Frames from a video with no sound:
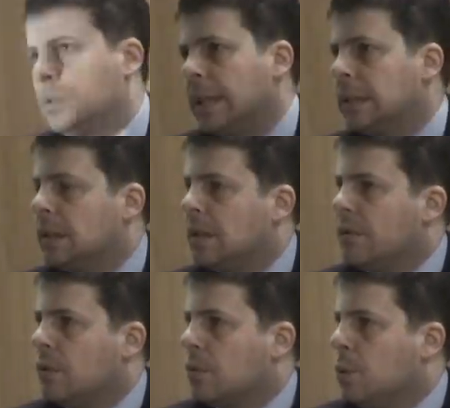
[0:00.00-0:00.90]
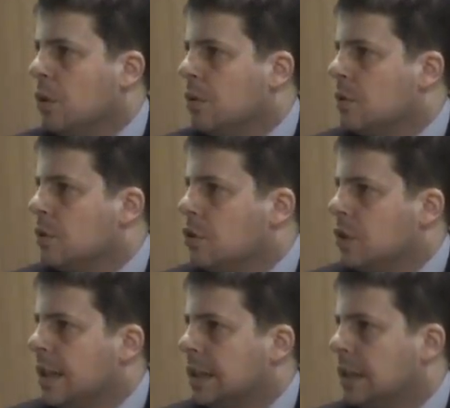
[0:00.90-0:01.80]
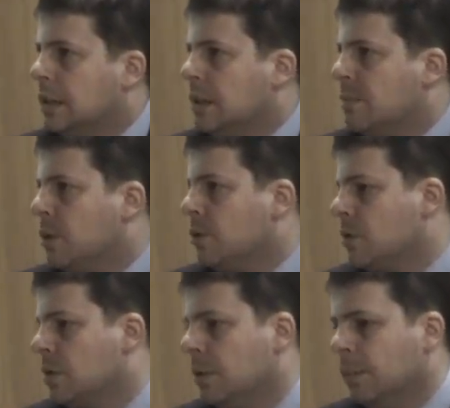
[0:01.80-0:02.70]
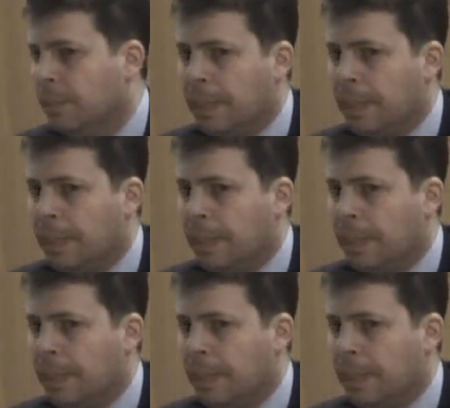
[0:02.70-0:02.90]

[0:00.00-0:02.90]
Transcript: Traktat Reformujący czy Traktat Lizboński.